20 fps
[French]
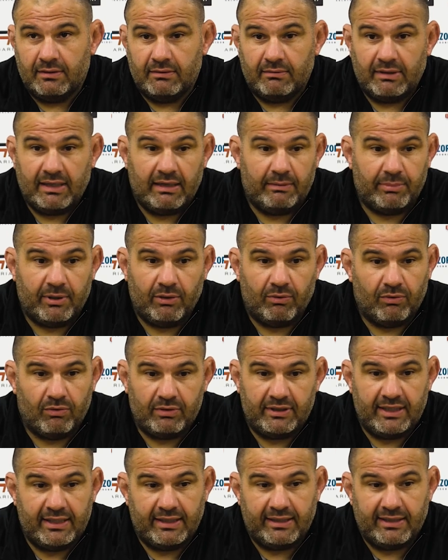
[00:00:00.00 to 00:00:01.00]
voilà, après on
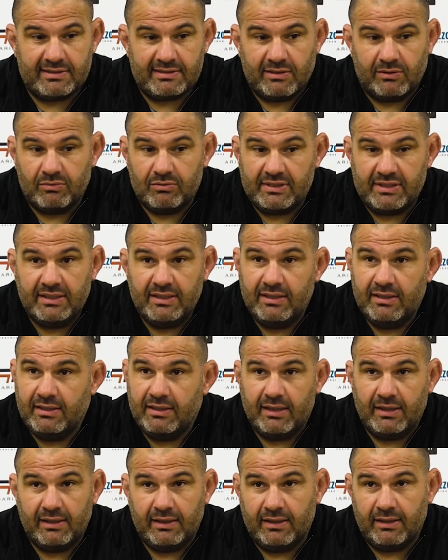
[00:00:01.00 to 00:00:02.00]
connaît les castrés aussi,
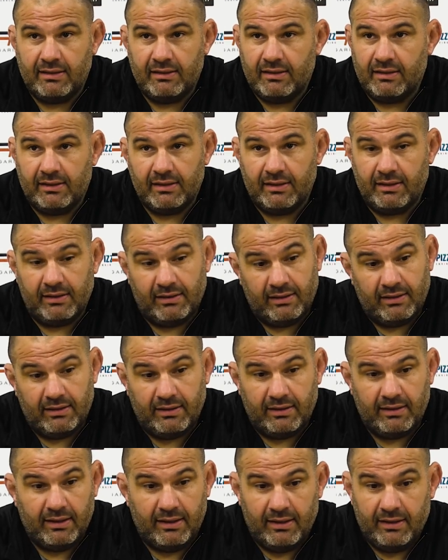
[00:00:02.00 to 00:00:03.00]
ils,
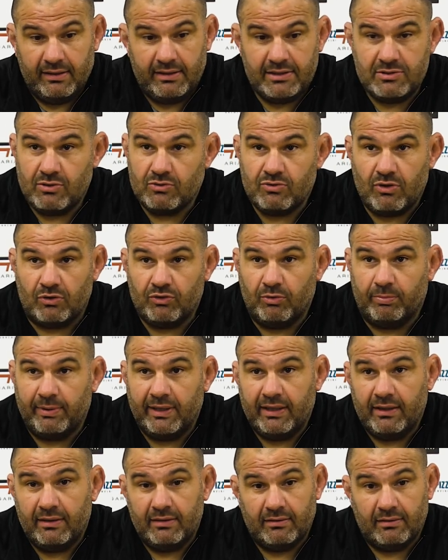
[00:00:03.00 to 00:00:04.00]
ne se sortent
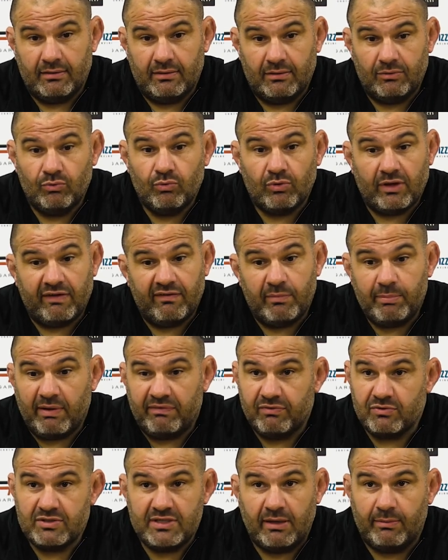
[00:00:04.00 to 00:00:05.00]
pas. Nous, on n'avait pas
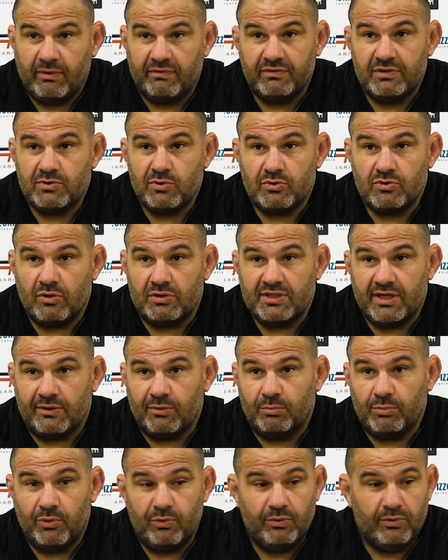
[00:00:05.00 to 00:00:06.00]
foncièrement envie de se sortir
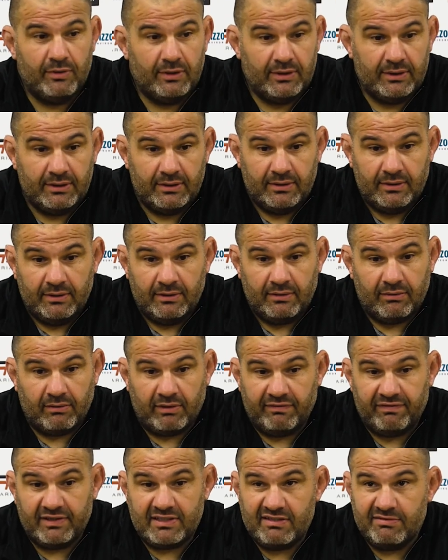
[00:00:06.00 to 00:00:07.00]
non plus.
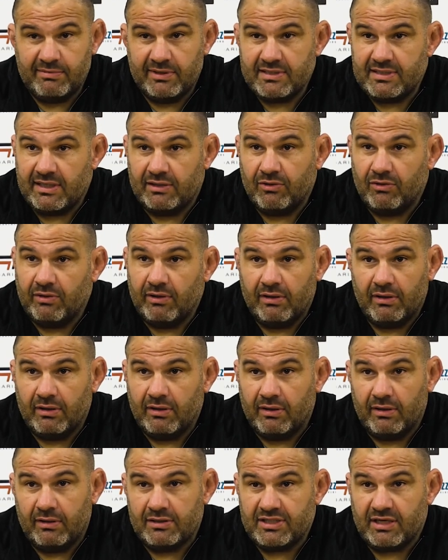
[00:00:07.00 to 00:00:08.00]
Donc effectivement, ça donne
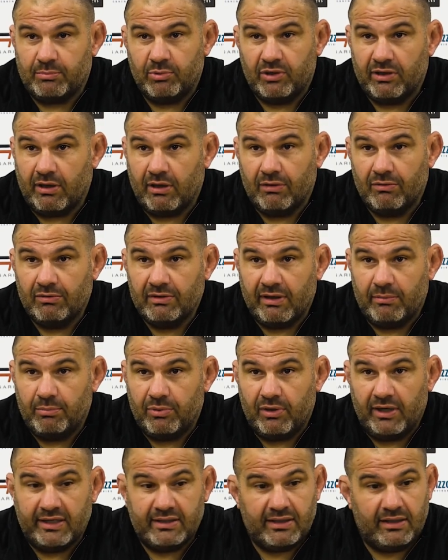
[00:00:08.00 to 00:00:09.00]
à chaque point de rencontre un
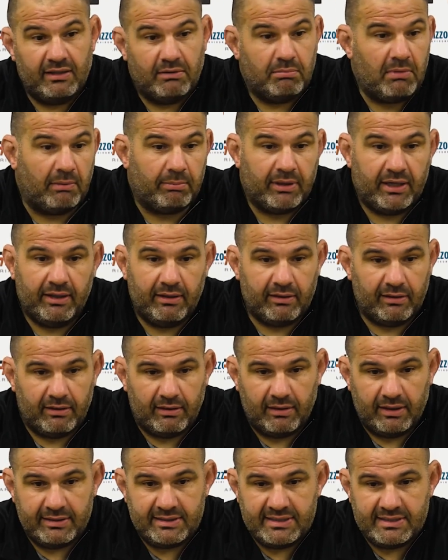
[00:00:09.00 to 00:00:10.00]
peu électrique. Mais après,
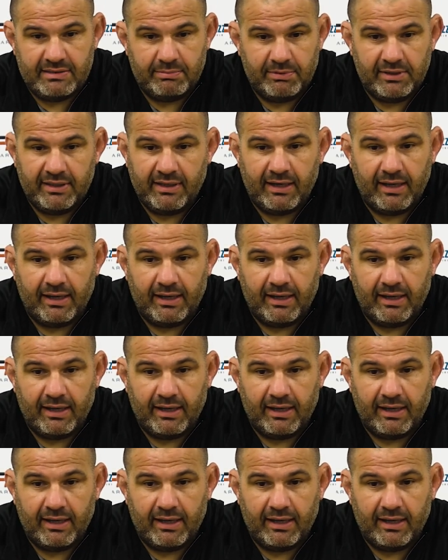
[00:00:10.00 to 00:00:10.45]
l'indiscipline est